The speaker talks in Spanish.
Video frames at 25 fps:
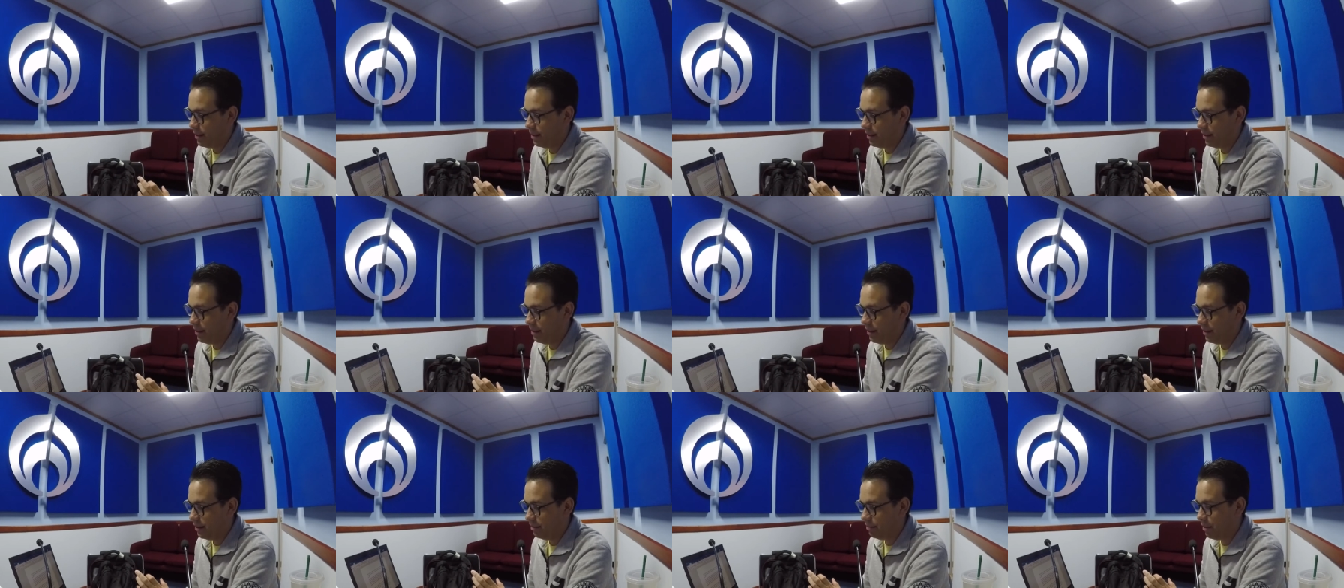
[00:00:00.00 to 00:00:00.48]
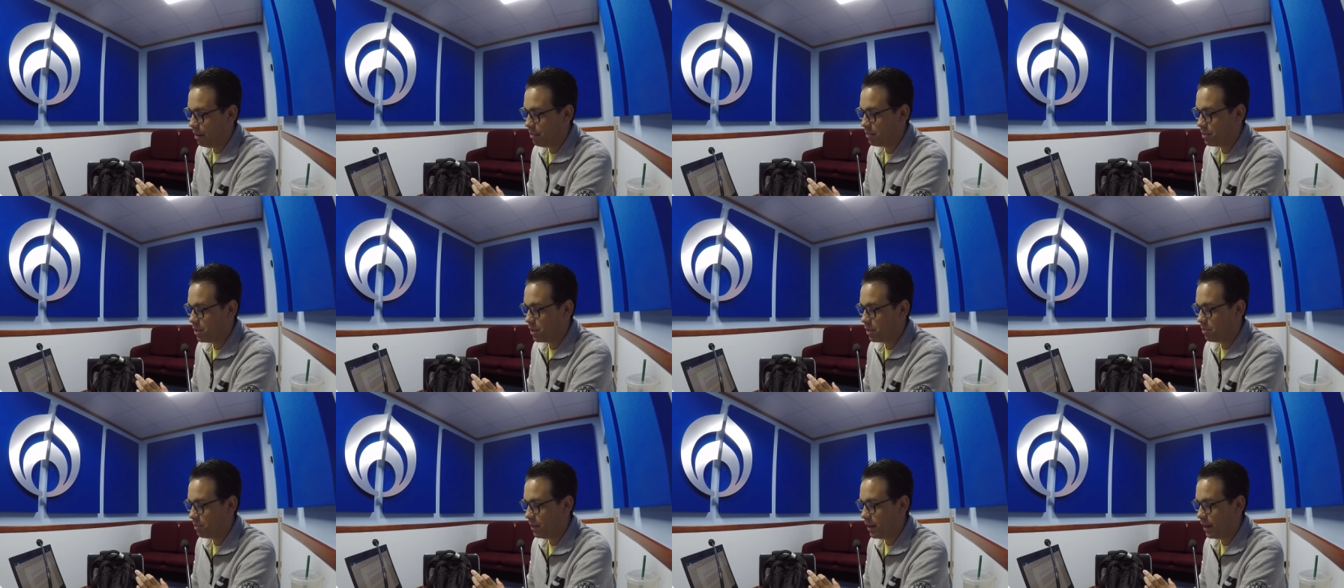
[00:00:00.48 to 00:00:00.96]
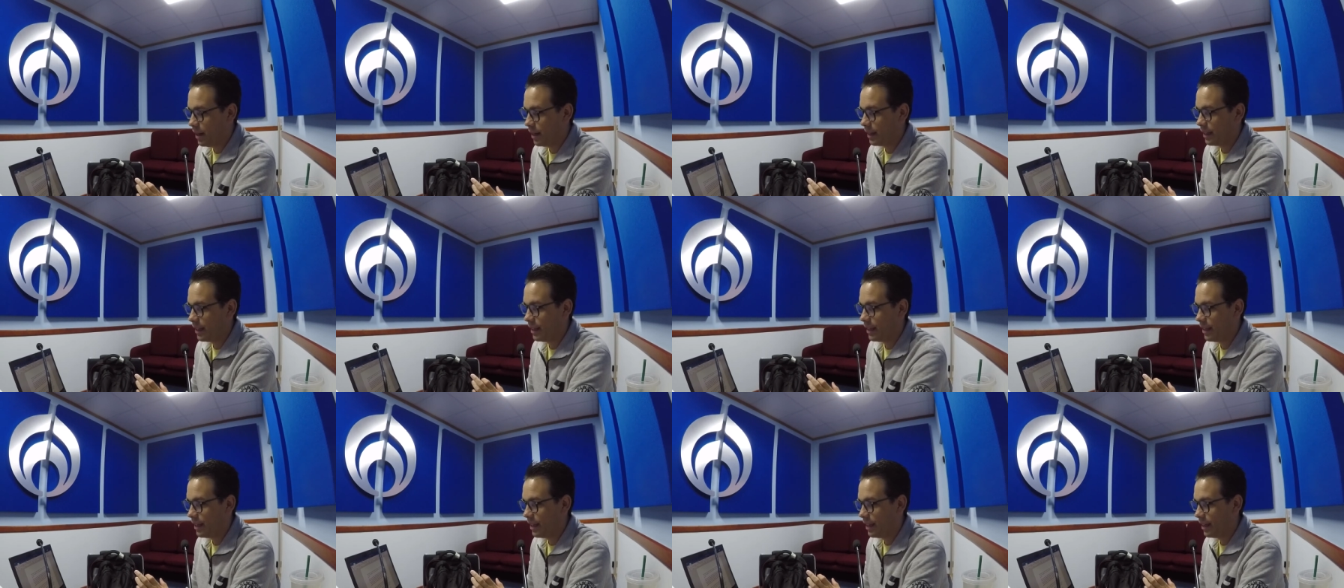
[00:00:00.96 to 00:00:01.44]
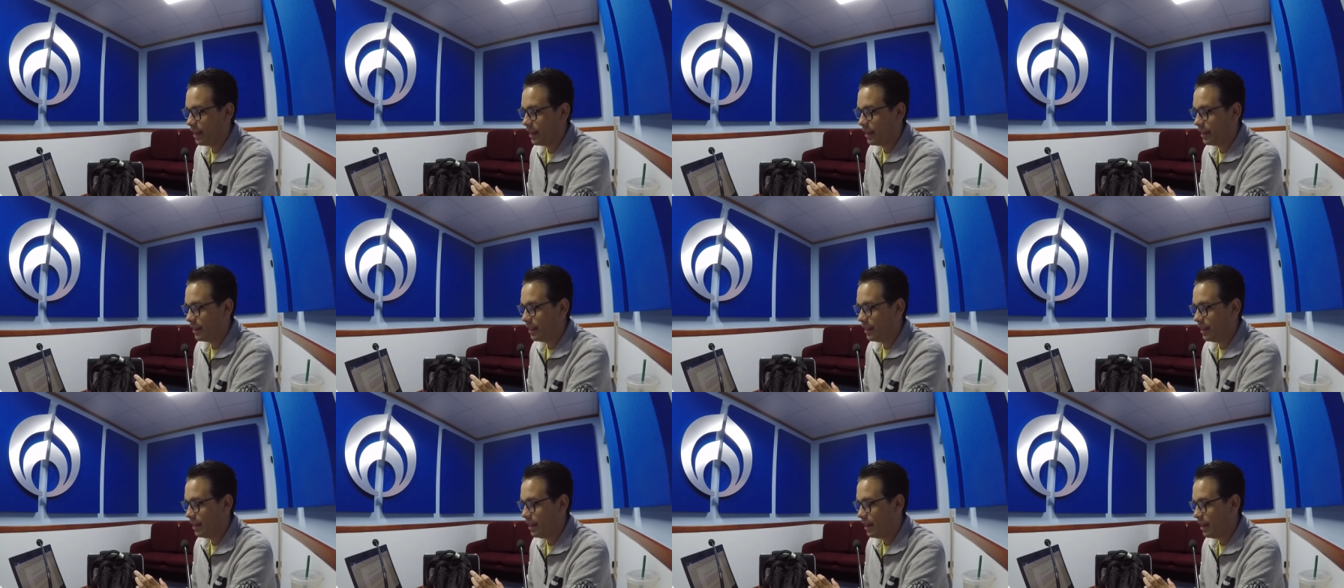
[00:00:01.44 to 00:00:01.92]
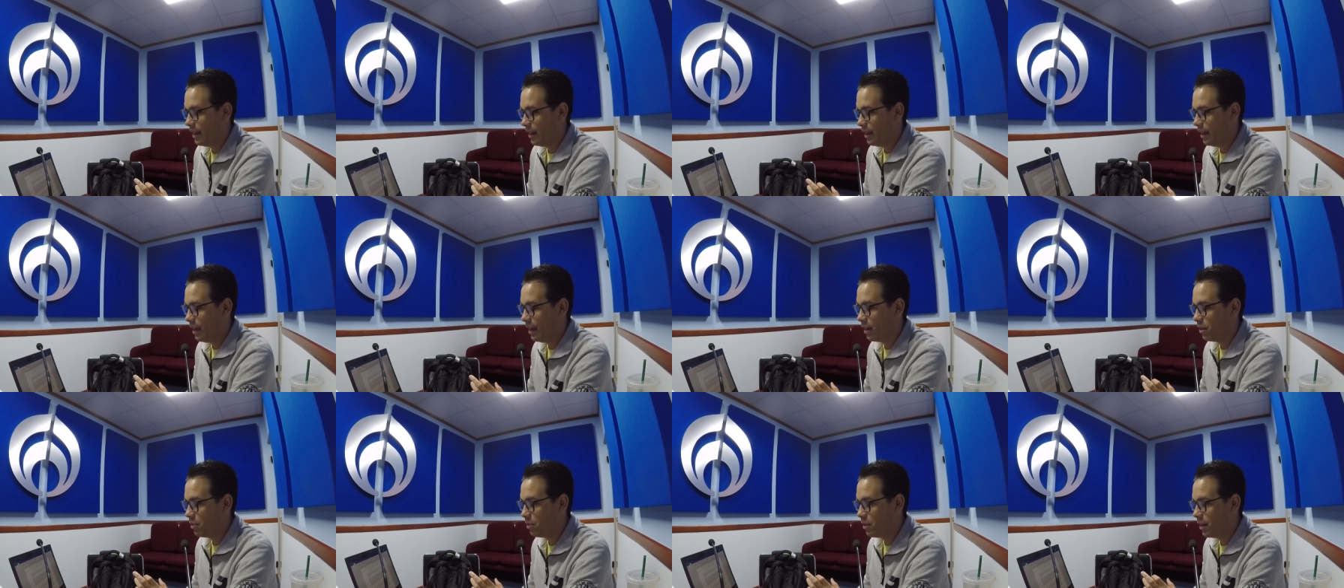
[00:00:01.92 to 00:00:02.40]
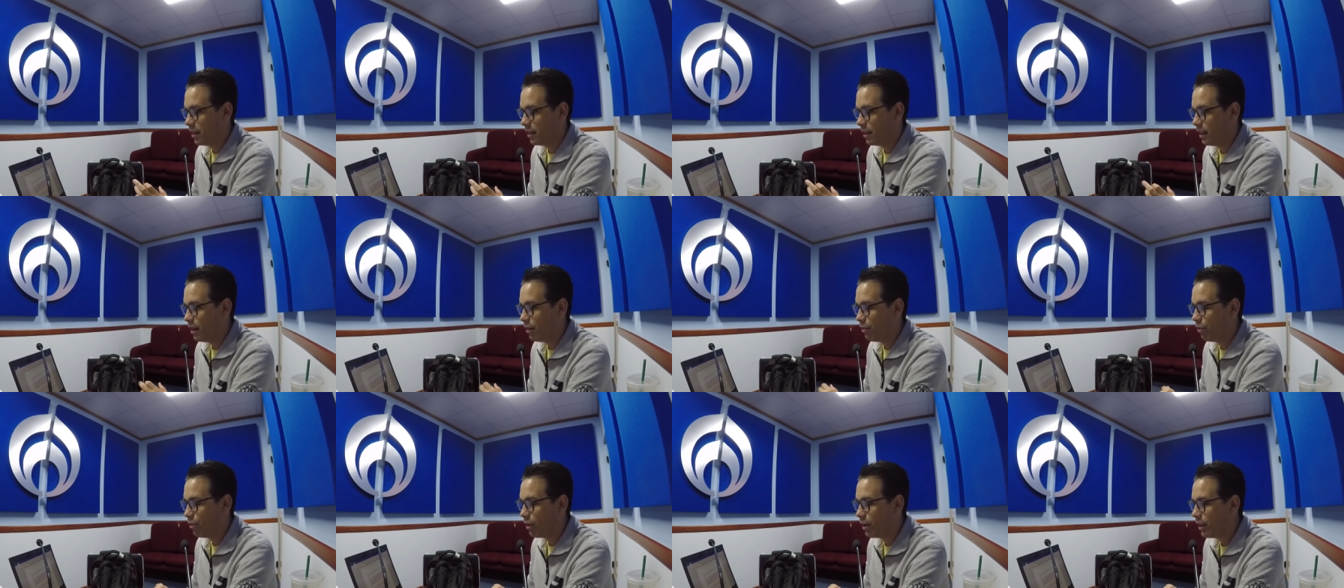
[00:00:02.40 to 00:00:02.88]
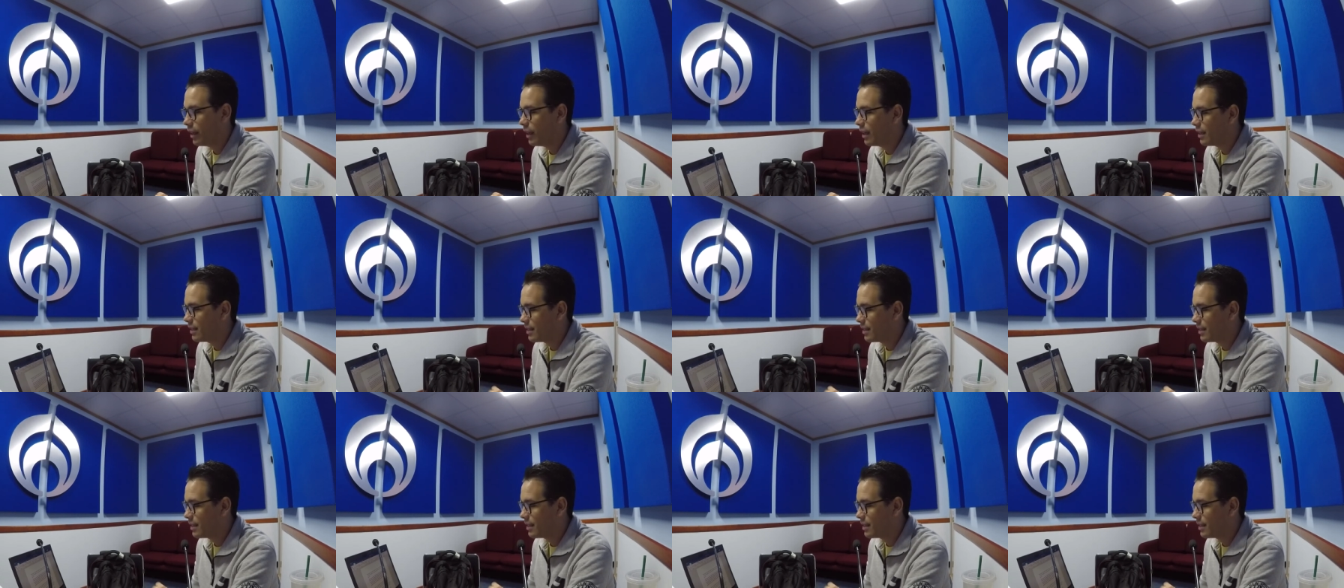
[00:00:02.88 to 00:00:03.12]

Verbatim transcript: Eh, vamos a esperar que llegue aquí a alguna telefónica.